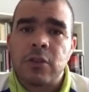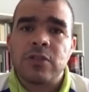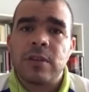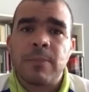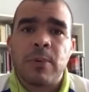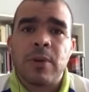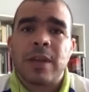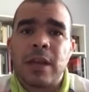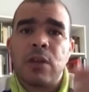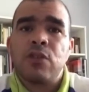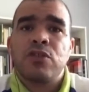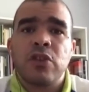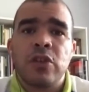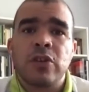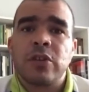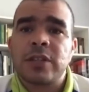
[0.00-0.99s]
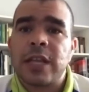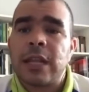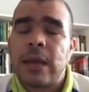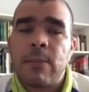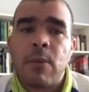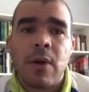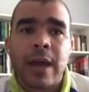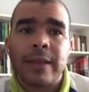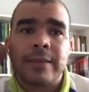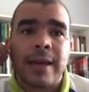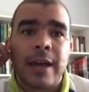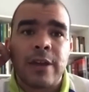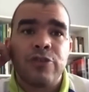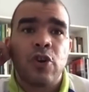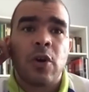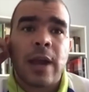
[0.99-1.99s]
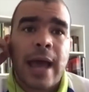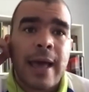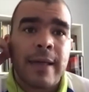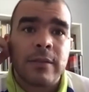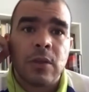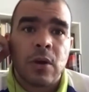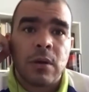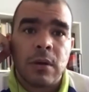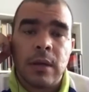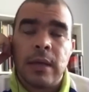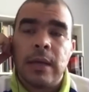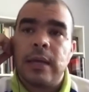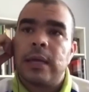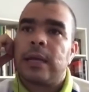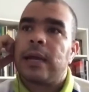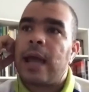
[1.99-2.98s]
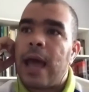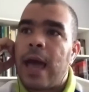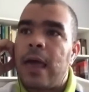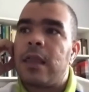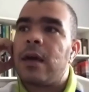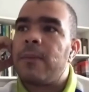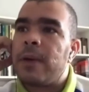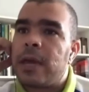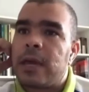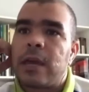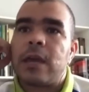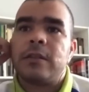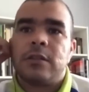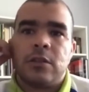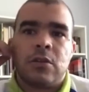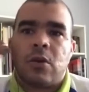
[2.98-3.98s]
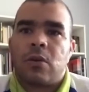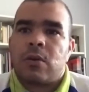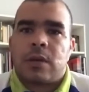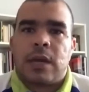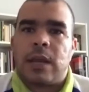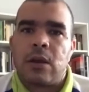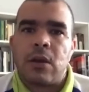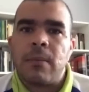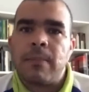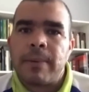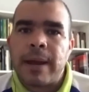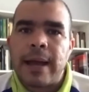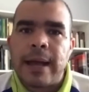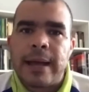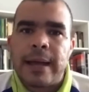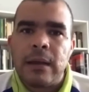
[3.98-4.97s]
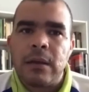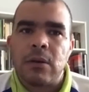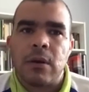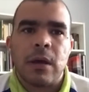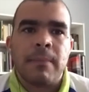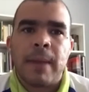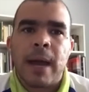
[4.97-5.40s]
Entonces, ¿por qué nosotros tenemos que estar llorando cada vez que Haití no nos quiere comprar algo?